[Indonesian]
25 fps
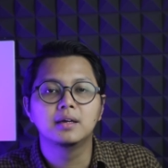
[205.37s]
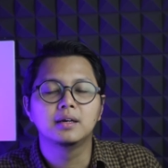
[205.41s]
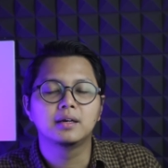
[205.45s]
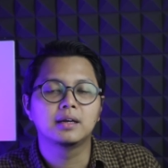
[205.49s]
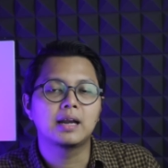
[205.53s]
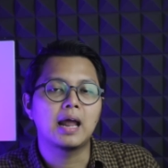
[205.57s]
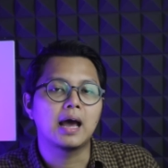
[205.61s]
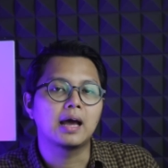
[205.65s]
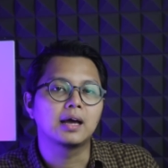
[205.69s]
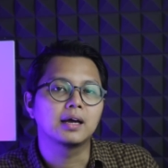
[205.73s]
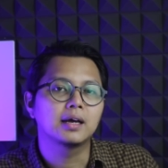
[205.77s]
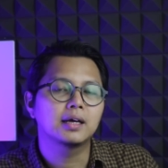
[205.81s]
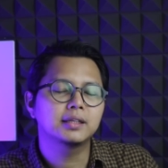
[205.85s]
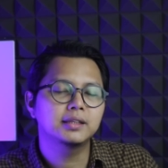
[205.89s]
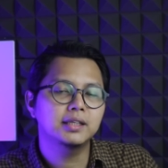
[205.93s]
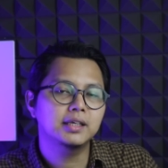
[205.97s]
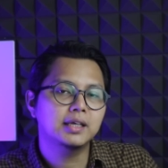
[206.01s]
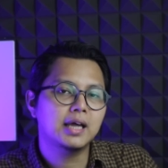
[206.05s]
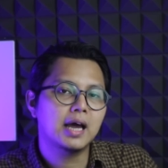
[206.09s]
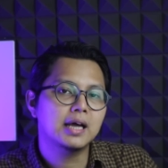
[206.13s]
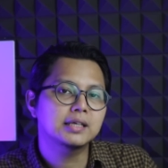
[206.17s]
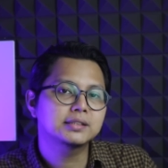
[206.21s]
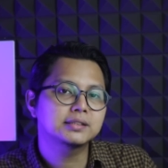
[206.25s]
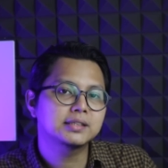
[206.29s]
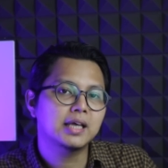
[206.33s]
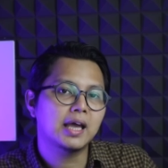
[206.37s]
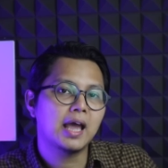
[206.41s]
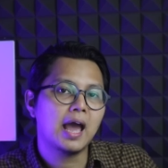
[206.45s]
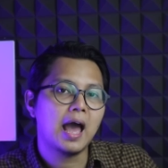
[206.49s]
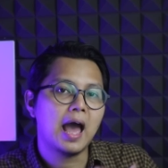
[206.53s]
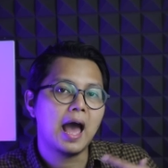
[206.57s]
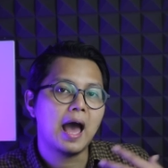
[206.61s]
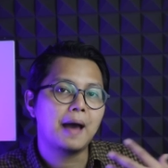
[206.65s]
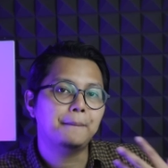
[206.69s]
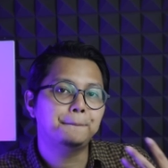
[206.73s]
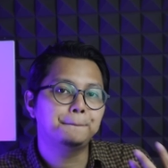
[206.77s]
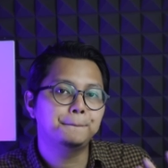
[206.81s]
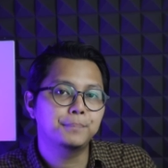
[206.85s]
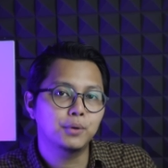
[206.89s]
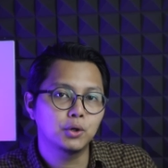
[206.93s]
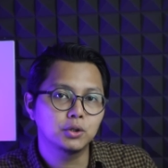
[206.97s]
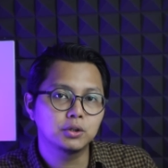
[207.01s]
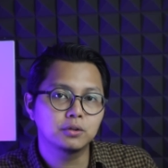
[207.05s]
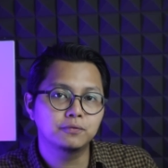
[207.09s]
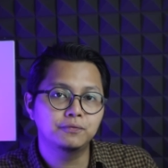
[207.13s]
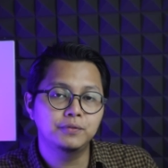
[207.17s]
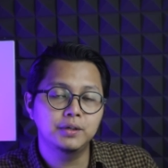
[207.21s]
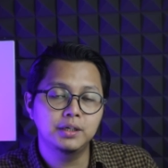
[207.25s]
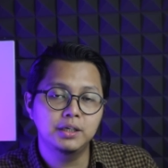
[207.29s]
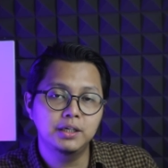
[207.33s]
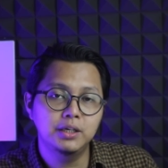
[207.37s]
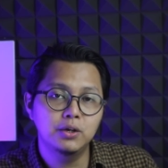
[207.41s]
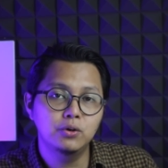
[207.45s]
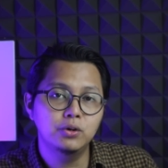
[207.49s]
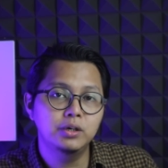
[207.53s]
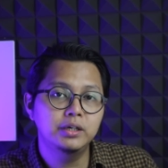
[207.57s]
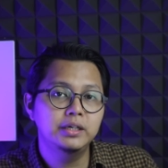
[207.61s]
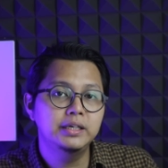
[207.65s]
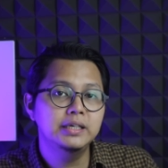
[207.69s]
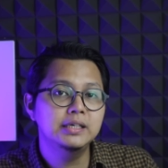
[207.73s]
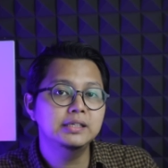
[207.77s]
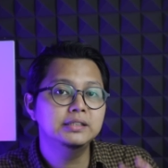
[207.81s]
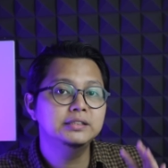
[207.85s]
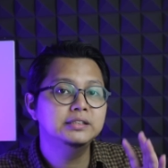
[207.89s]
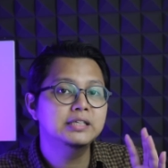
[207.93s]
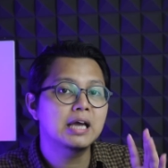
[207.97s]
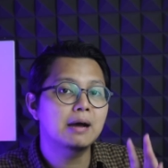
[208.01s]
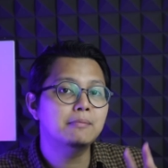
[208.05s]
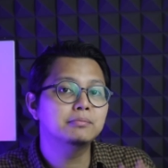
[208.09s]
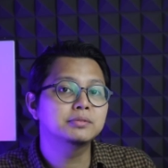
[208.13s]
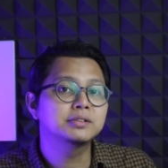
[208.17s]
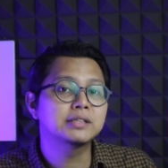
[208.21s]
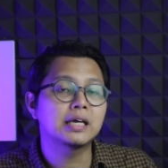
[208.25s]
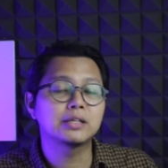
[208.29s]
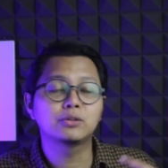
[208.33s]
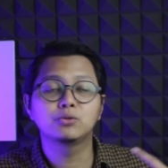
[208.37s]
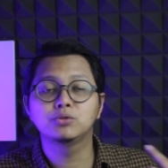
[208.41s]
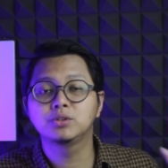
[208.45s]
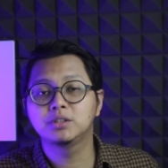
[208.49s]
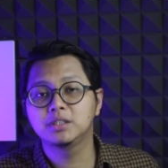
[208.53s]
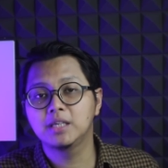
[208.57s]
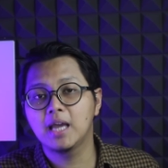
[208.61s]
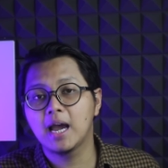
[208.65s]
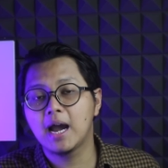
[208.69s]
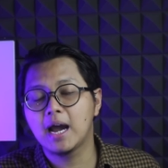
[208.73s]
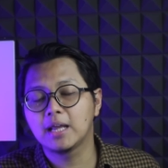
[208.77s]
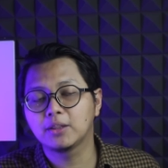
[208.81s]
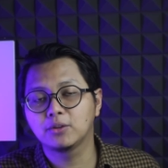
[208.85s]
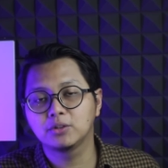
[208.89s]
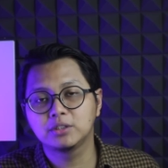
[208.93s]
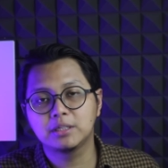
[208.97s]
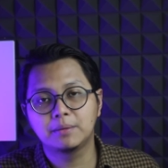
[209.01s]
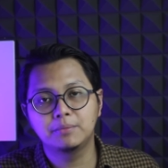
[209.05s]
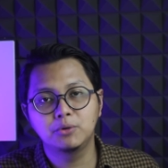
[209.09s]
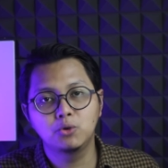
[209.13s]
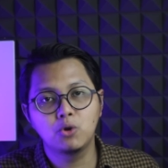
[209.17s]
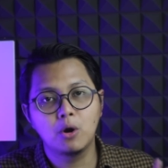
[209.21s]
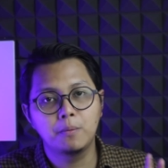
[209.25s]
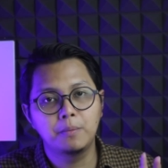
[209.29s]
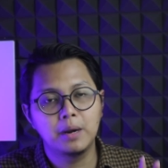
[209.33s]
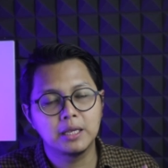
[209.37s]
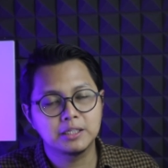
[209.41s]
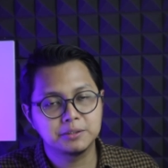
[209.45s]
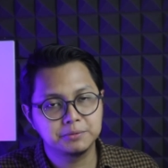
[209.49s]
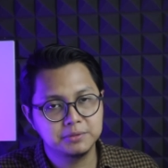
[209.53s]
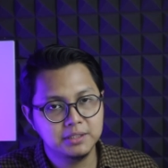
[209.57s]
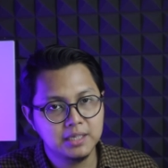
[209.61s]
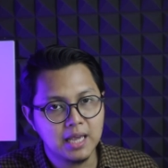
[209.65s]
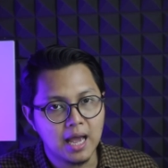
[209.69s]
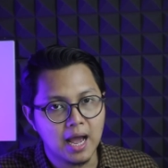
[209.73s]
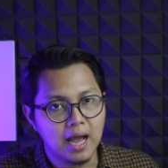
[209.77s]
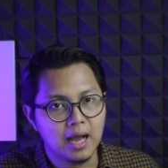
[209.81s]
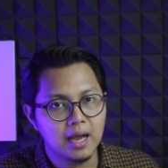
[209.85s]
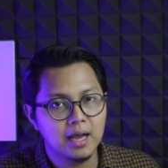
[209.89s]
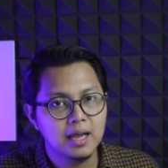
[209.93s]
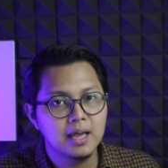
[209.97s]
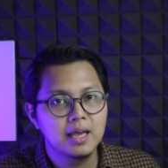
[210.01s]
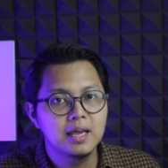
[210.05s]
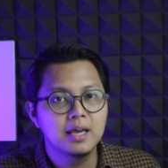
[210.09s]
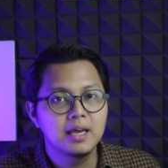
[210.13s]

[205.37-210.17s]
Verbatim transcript: Nah ketika saya upload video di jam satu siang atau jam 12 siang